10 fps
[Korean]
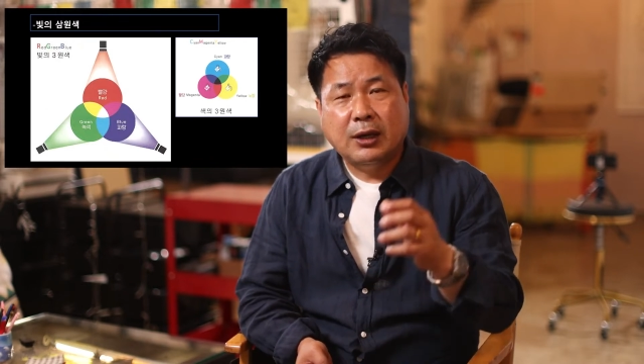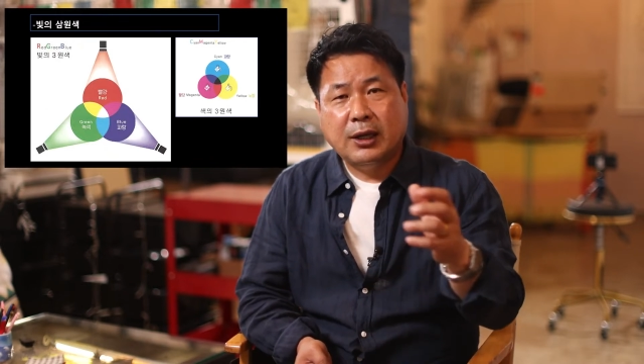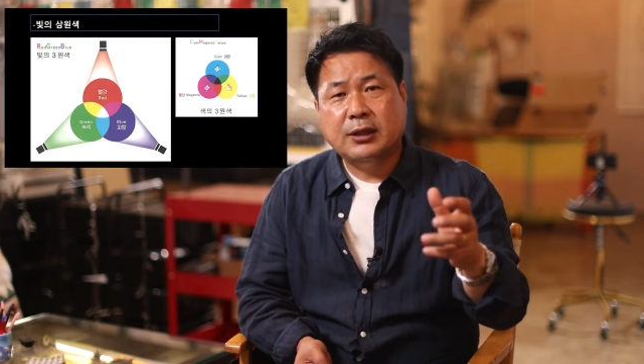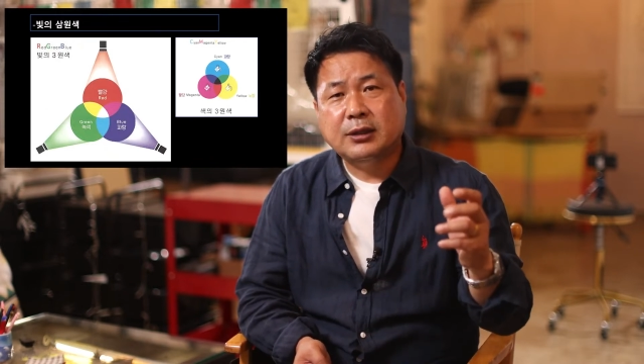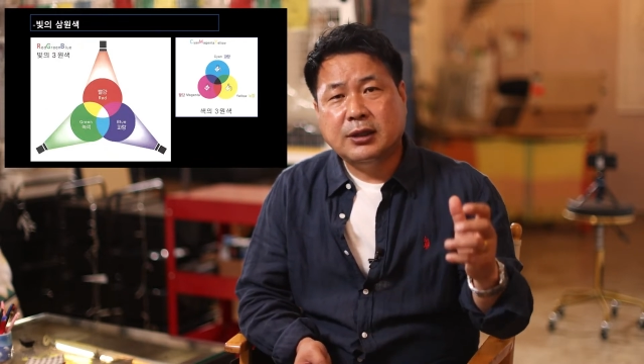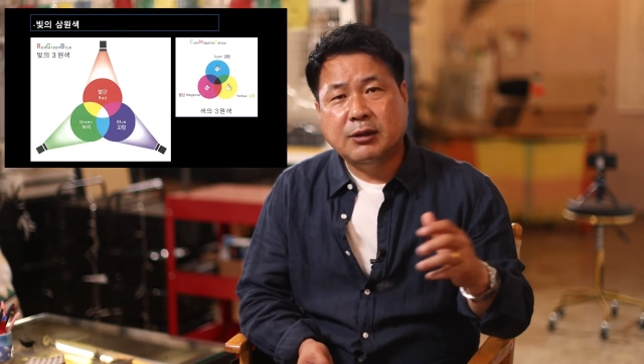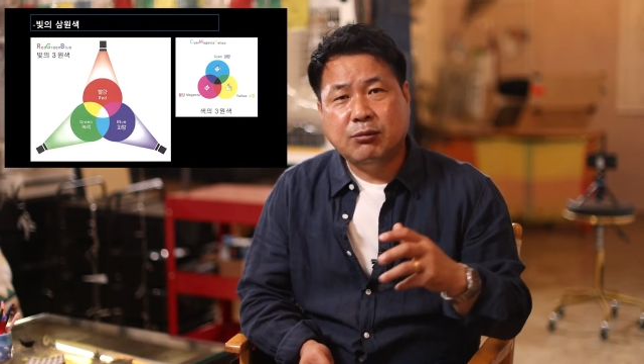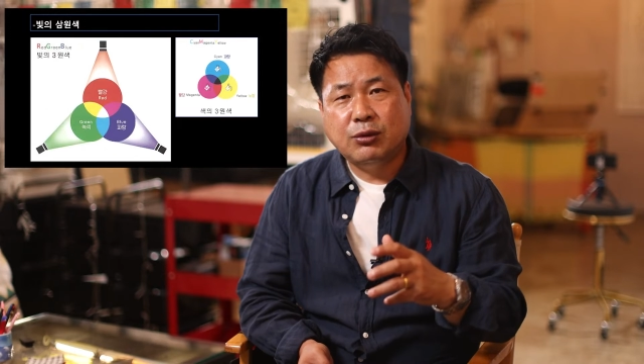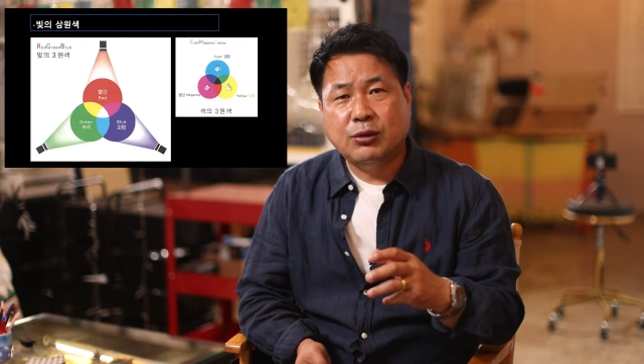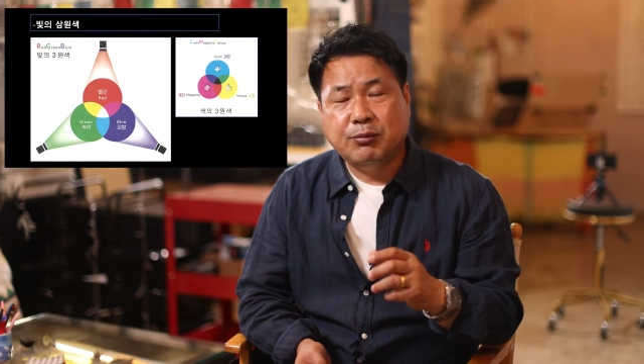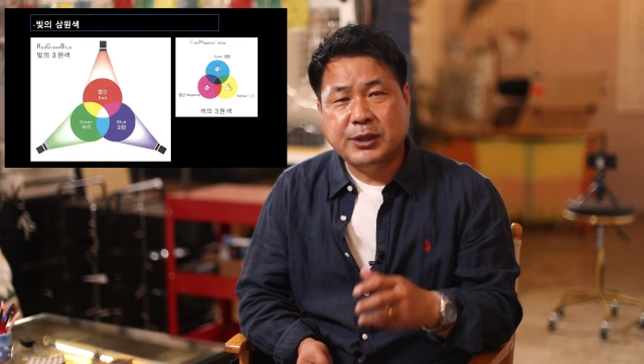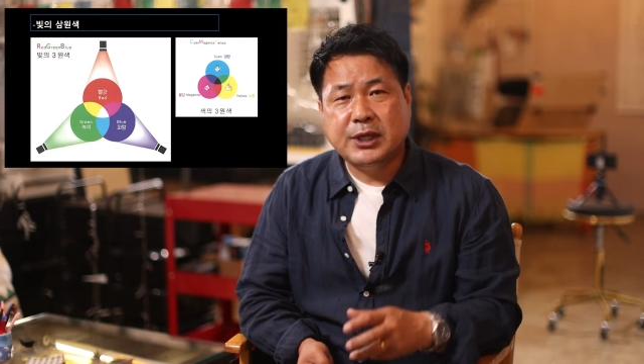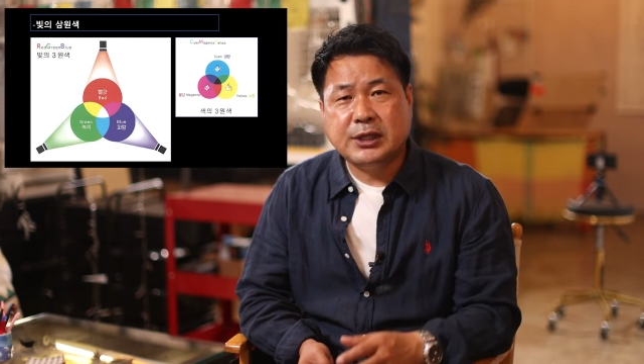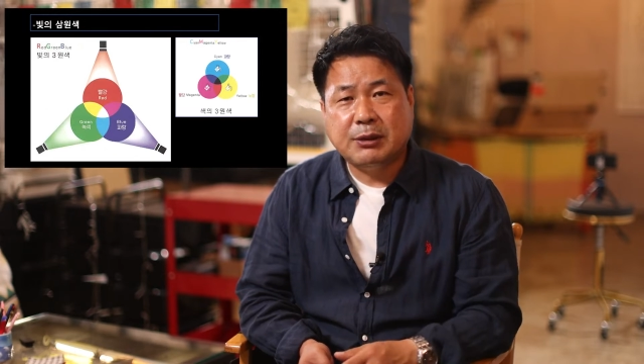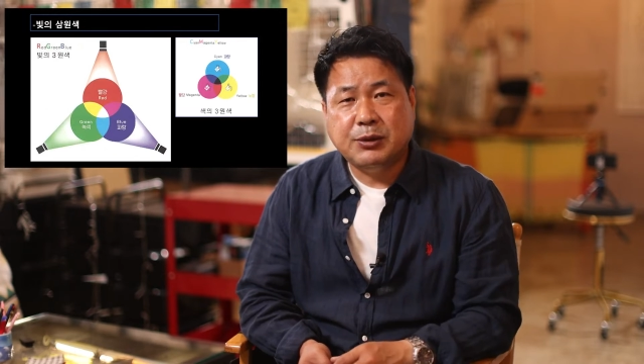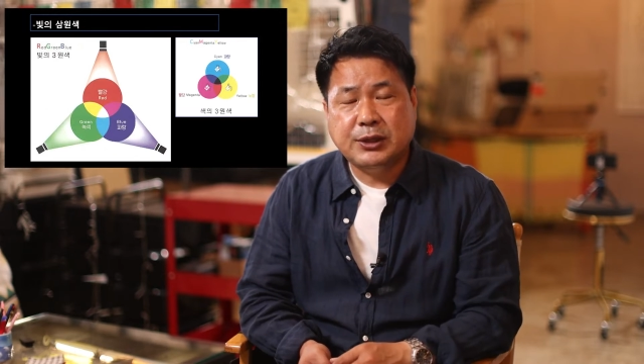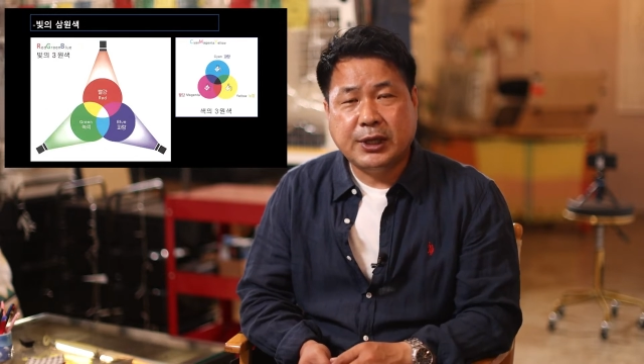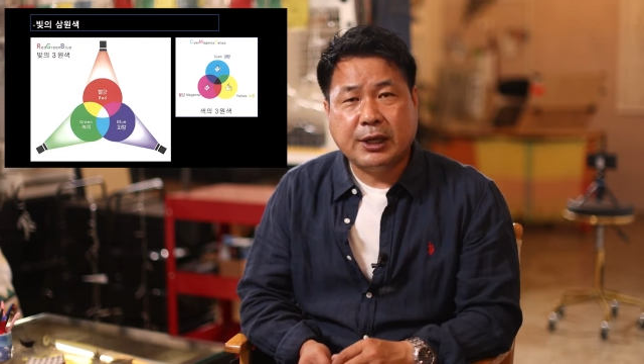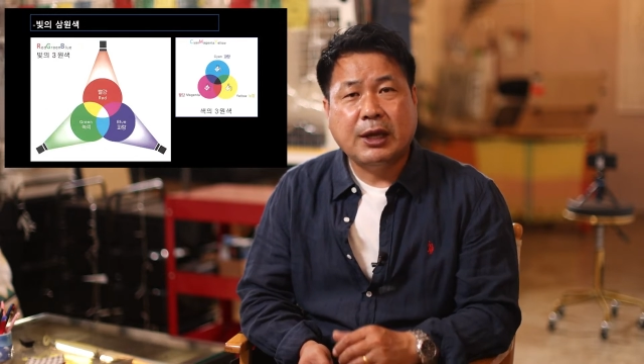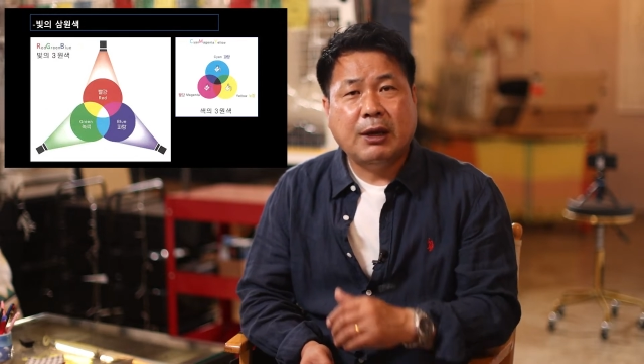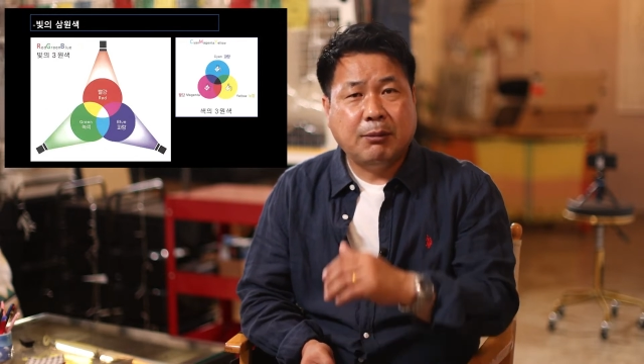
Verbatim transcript: 레드, 그린, 블루, 빛의 삼원색